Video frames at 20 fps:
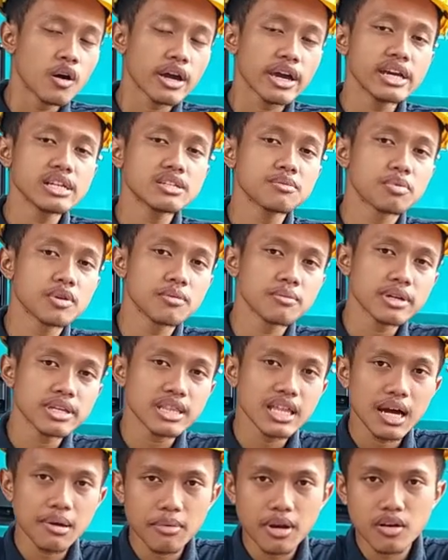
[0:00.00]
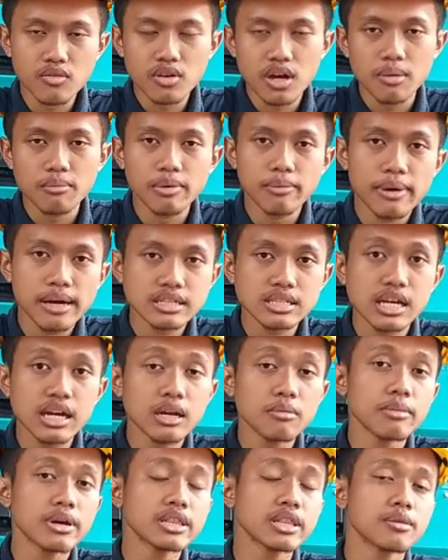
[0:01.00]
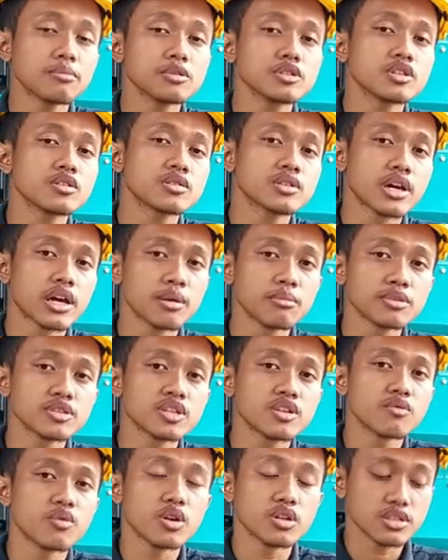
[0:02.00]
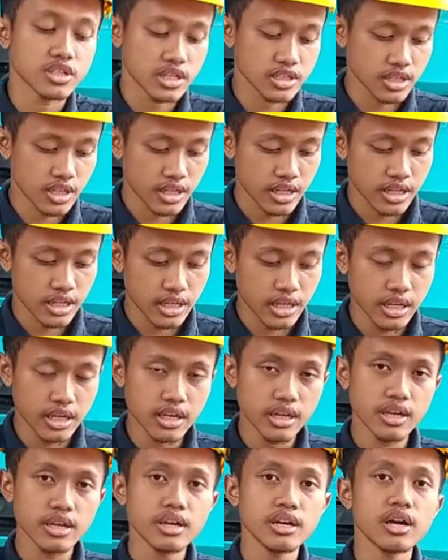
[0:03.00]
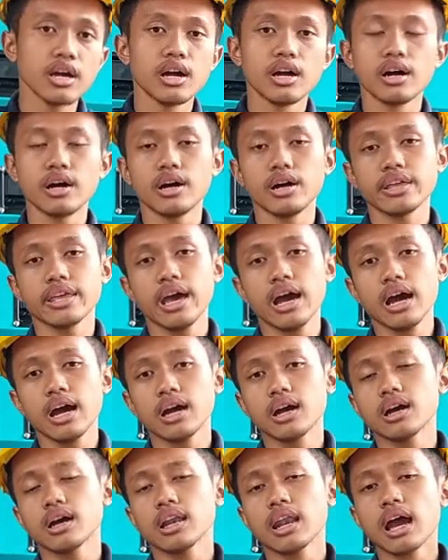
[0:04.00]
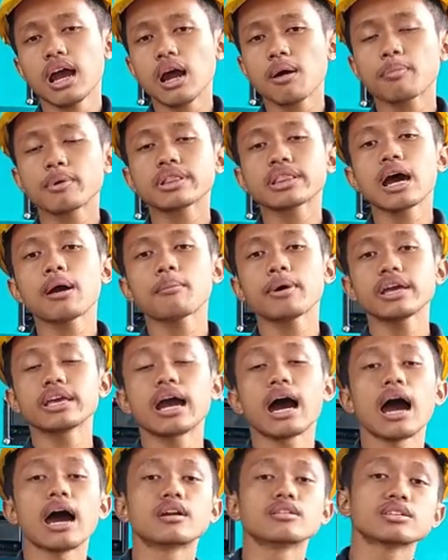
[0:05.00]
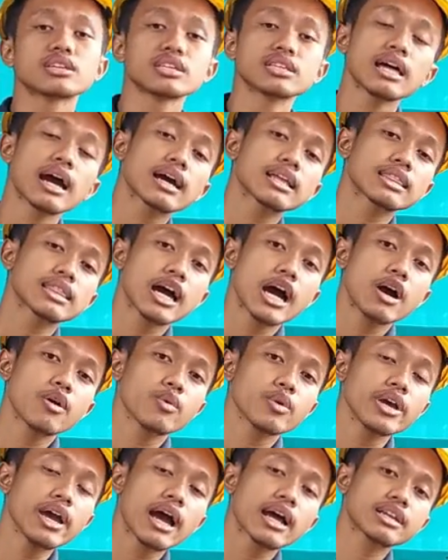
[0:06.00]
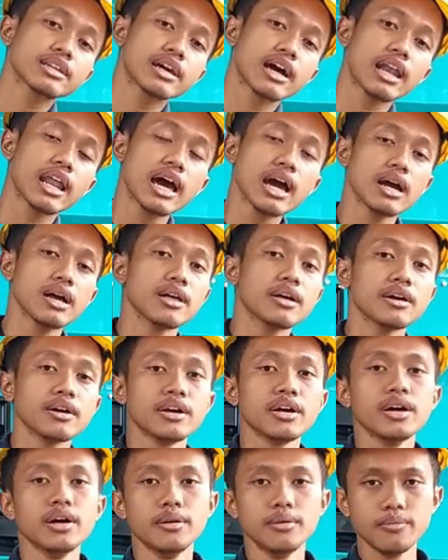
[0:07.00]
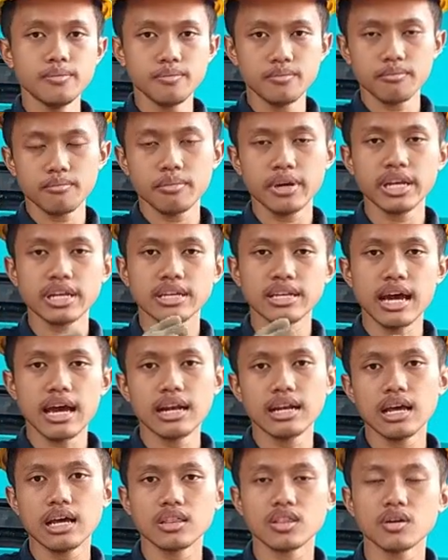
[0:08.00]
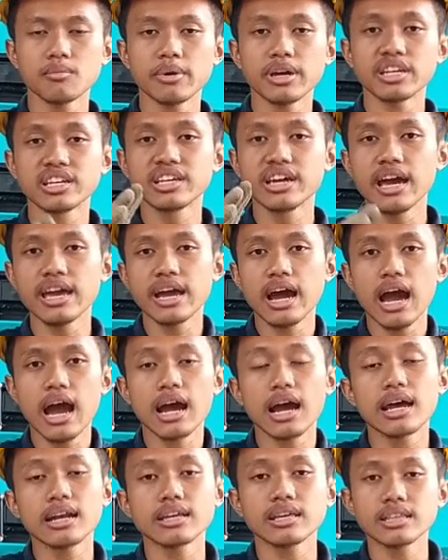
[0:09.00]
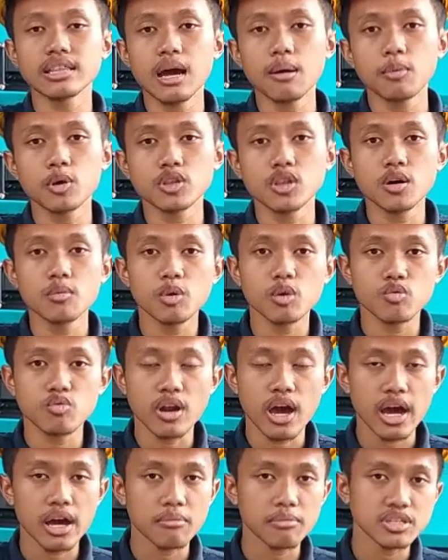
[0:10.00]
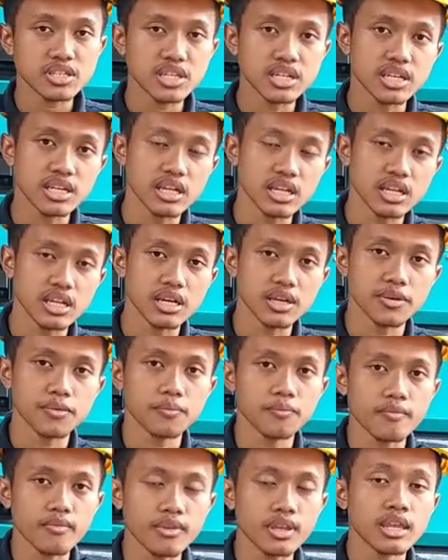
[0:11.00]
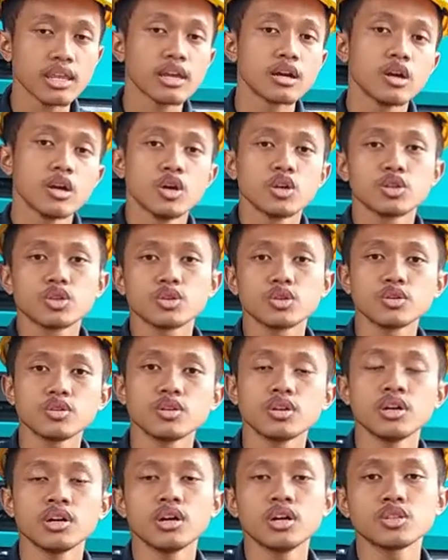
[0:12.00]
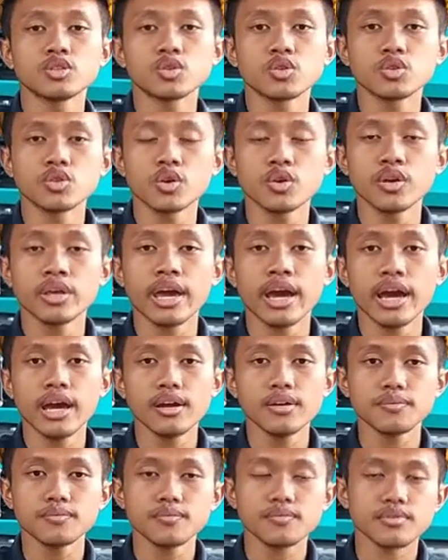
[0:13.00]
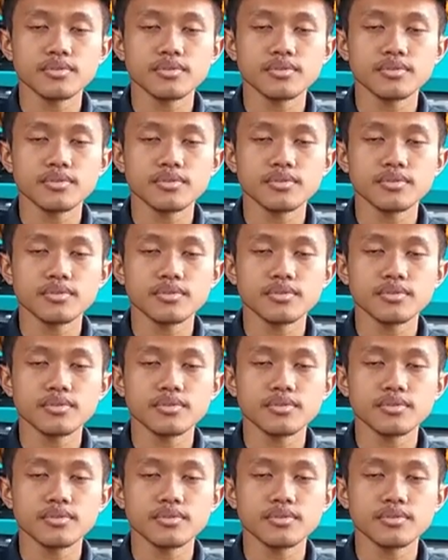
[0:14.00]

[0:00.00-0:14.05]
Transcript: Oke, sebelum kita melakukan pemasangan mata pisau dari mesin wall chaser ini, eh, yang langkah pertama yang harus kita ketahui adalah medan atau media yang akan kita potong menggunakan mesin ini. Eh, contohnya,